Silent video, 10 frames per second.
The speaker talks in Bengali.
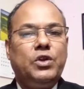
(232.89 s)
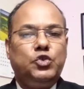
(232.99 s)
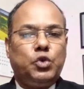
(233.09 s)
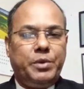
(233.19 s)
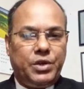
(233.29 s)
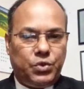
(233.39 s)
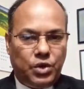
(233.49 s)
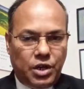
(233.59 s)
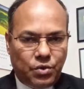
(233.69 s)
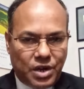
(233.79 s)
জমির
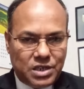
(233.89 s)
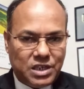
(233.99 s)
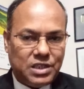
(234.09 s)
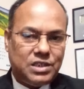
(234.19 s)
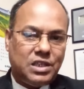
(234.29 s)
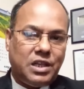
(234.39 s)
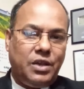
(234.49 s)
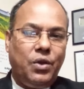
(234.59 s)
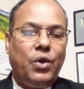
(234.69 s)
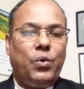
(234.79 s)
দলিল করার সাথে সাথেই
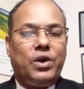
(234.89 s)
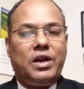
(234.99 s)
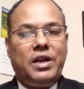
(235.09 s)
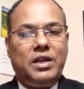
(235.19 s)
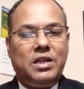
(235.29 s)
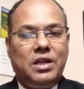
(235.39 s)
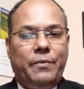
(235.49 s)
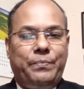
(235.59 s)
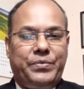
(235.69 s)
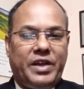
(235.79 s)
অনলাইনে
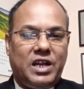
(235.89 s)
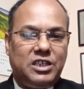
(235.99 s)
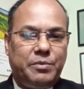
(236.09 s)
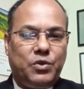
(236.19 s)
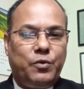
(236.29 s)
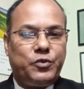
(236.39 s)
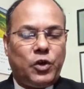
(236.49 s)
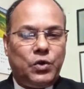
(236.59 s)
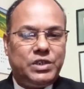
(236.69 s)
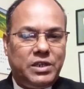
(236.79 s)
দেখা যাবে খুব
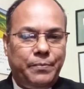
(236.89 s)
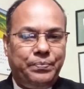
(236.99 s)
সহজেই